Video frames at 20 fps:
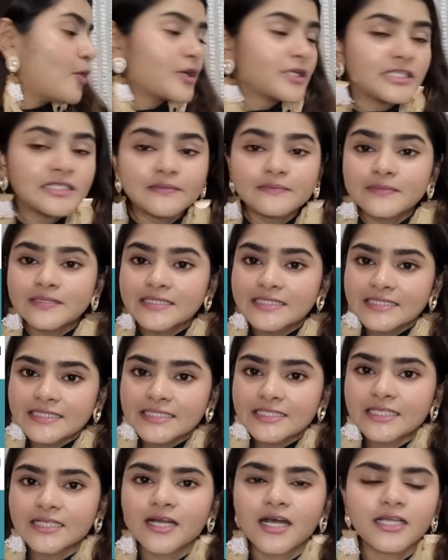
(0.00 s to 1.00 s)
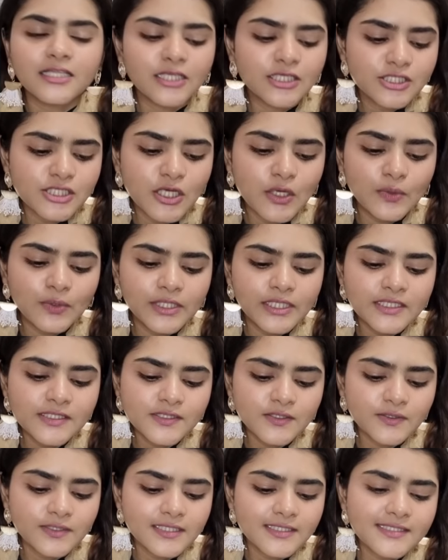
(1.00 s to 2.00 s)
बॉडी मिस्ट दिखाना चाहूंगी
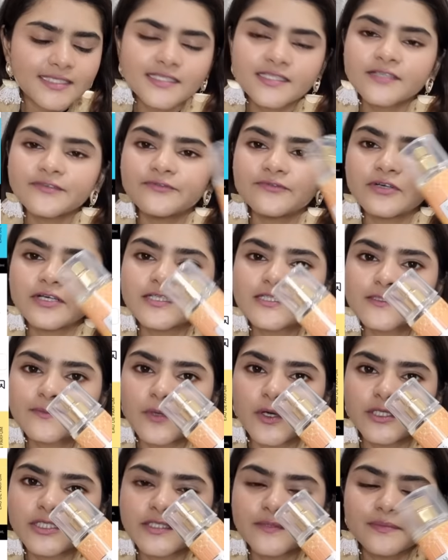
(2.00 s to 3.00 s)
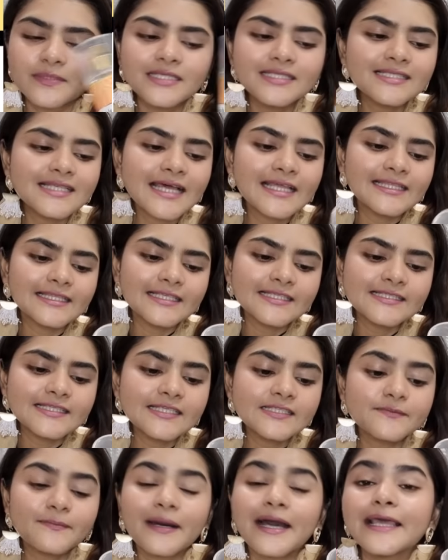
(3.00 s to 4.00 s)
सो दिस इज द फर्स्ट बॉडी मिस्ट एंड दिस
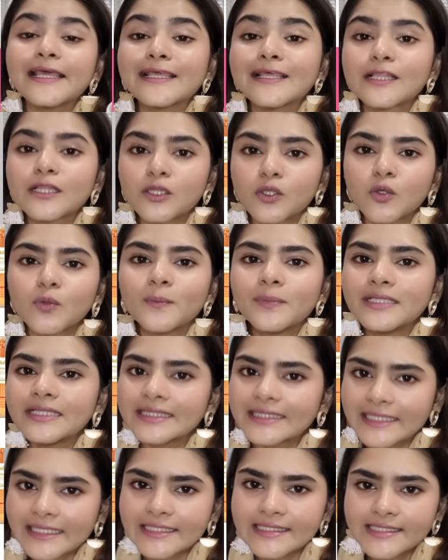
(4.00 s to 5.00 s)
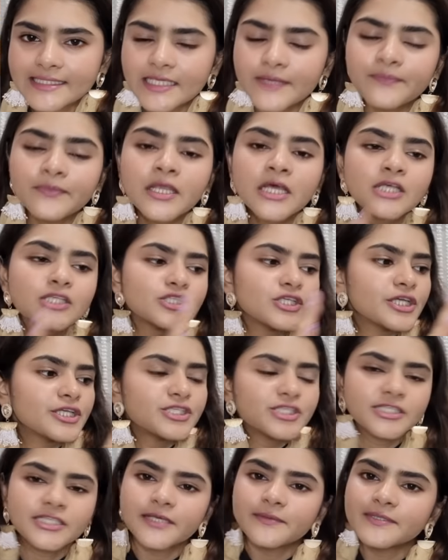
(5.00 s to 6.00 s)
इज बाय ग्लोबल देसी सो ये
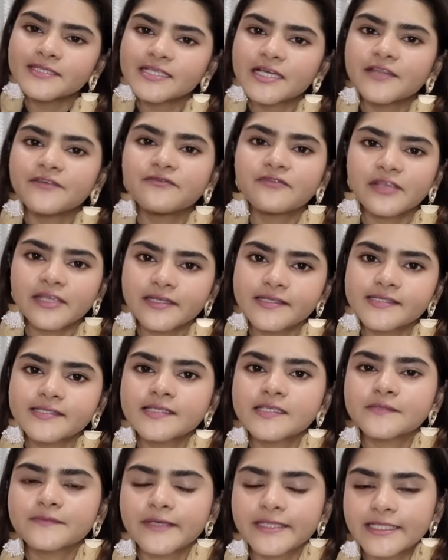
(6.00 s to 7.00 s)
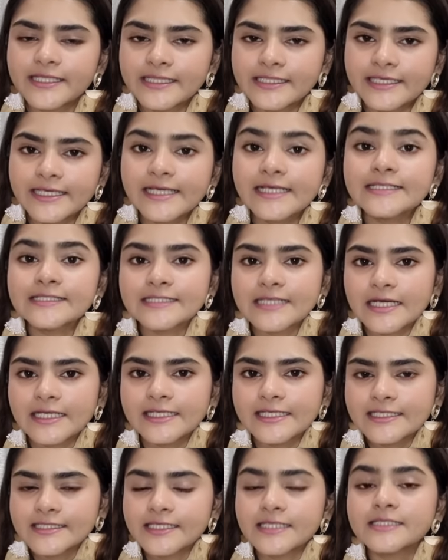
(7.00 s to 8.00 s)
जितने भी सारे फ्रेग्रेंसेस मैंने लिए हैं
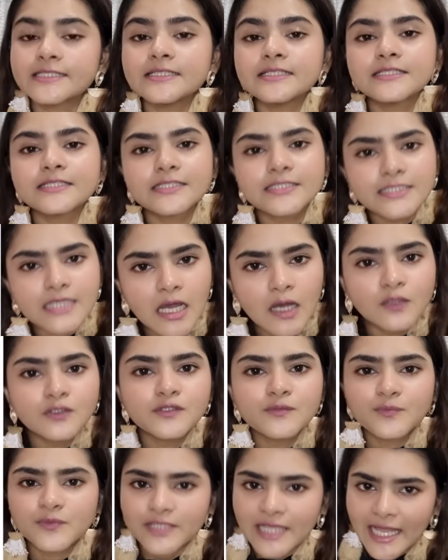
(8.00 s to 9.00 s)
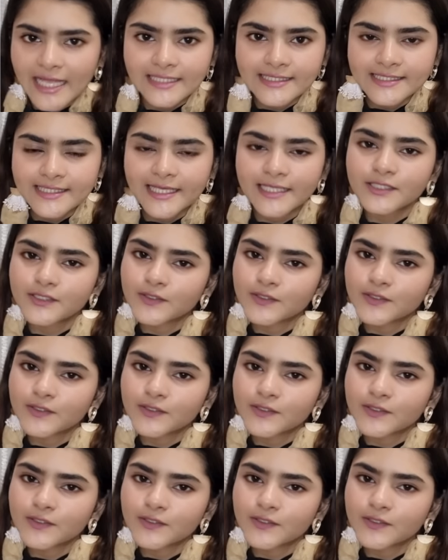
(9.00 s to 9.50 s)
सारे के सारे रिनाउंड ब्रांड्स है